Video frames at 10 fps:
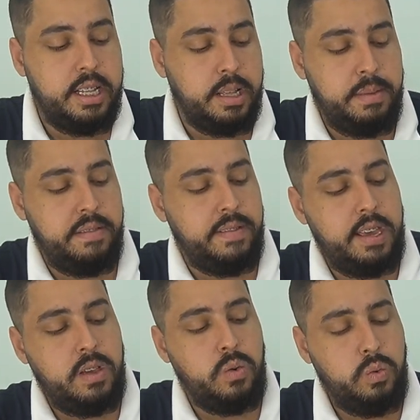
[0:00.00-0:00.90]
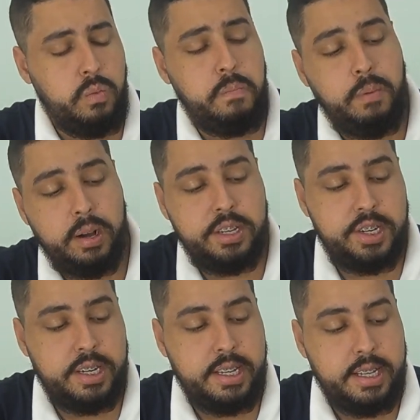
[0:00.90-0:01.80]
Também vem um
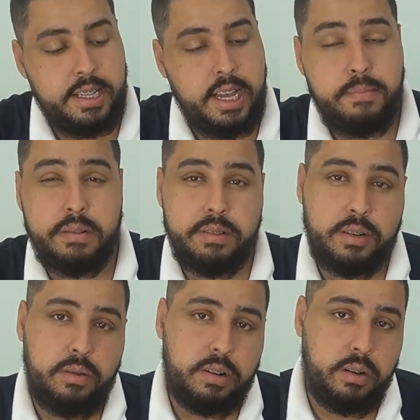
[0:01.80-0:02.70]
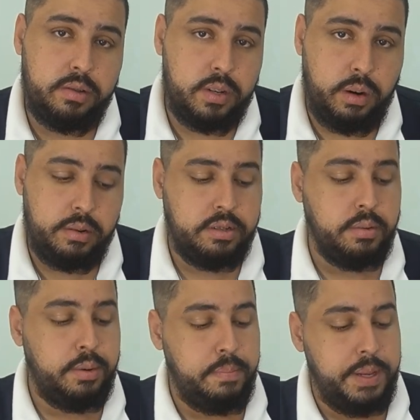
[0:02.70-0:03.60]
pote né, para você colocar o seu álcool
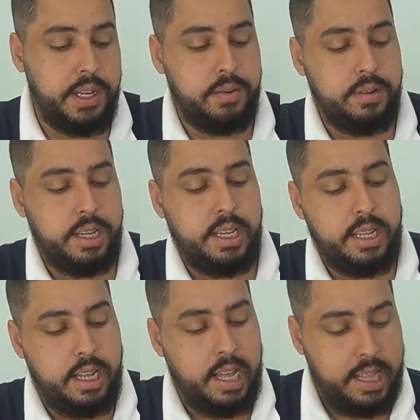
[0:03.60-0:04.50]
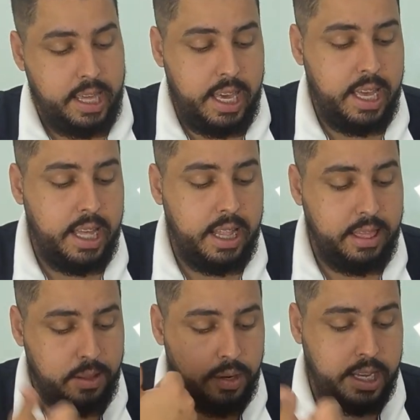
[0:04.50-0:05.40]
isopropílico. E
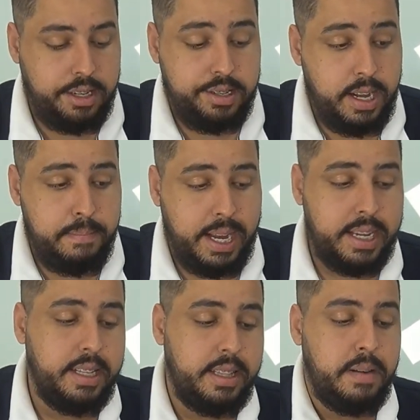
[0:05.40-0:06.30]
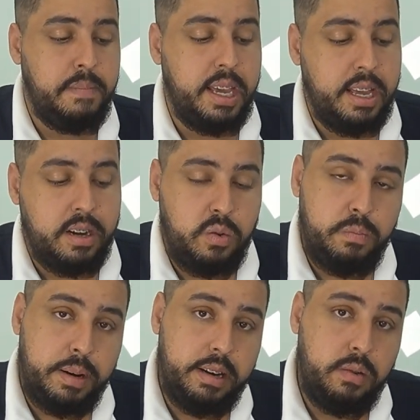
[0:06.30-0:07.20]
no kit da máquina também
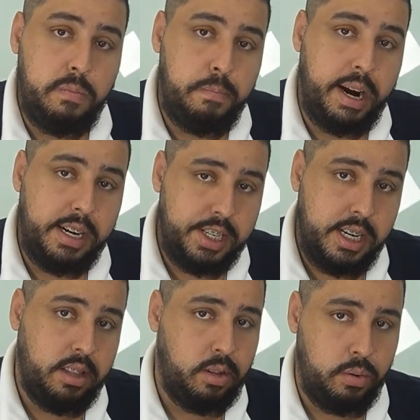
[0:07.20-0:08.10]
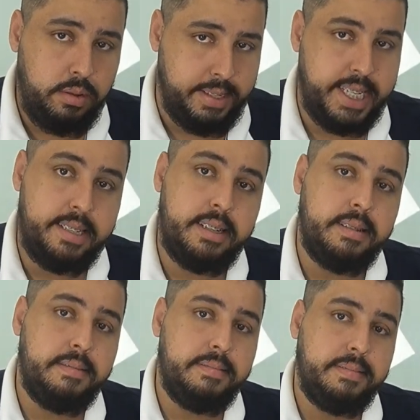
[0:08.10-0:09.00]
acompanha um par de eletrodos extra.
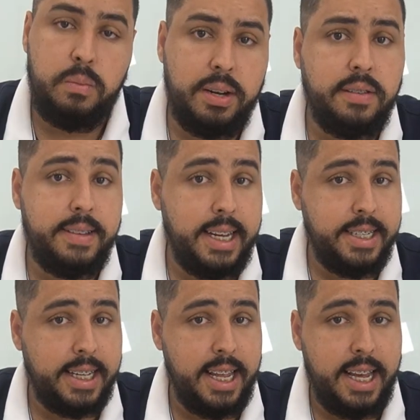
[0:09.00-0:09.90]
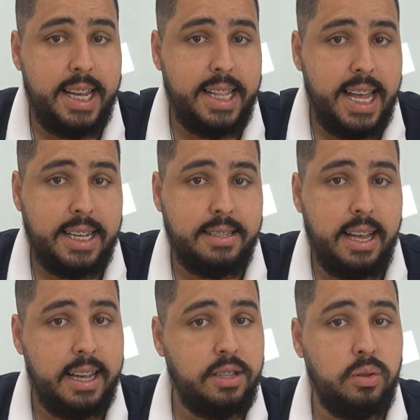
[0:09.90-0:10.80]
Uma novidade aqui na
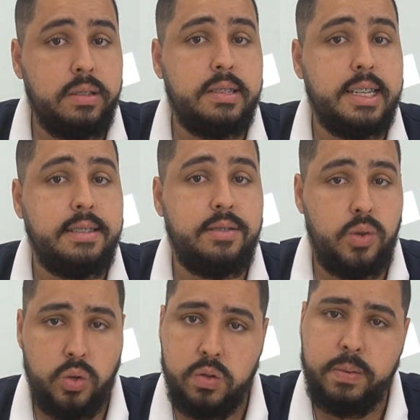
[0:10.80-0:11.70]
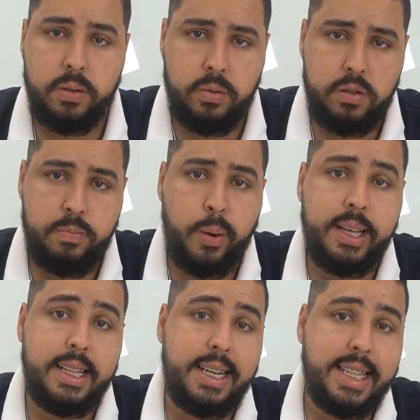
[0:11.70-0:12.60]
Redex é que todos esses e outros produtos
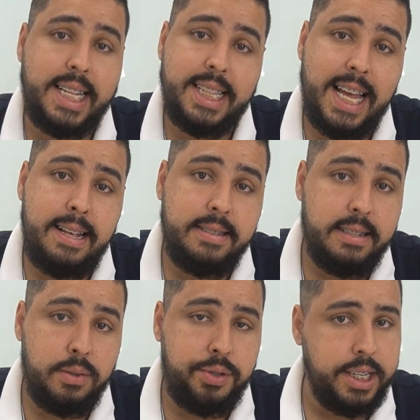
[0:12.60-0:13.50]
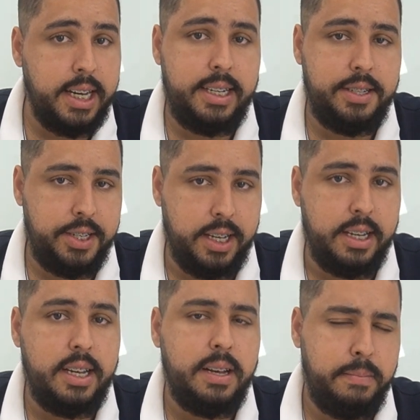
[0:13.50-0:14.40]
podem ter até 10 anos de garantia.
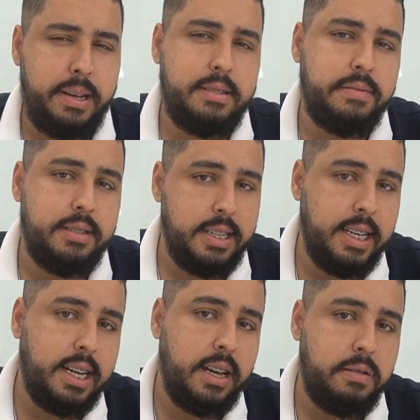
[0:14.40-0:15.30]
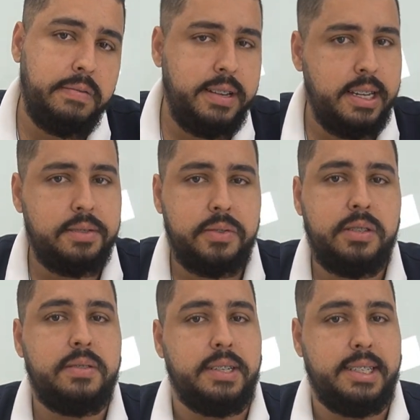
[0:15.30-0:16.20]
Basta você ligar e conferir as
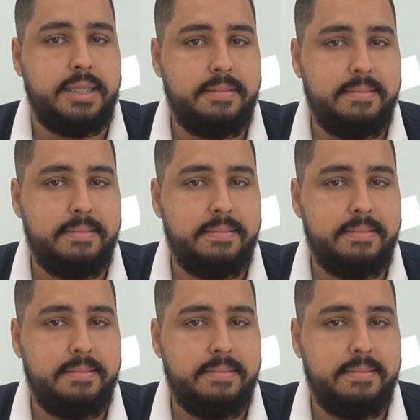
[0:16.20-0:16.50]
condições.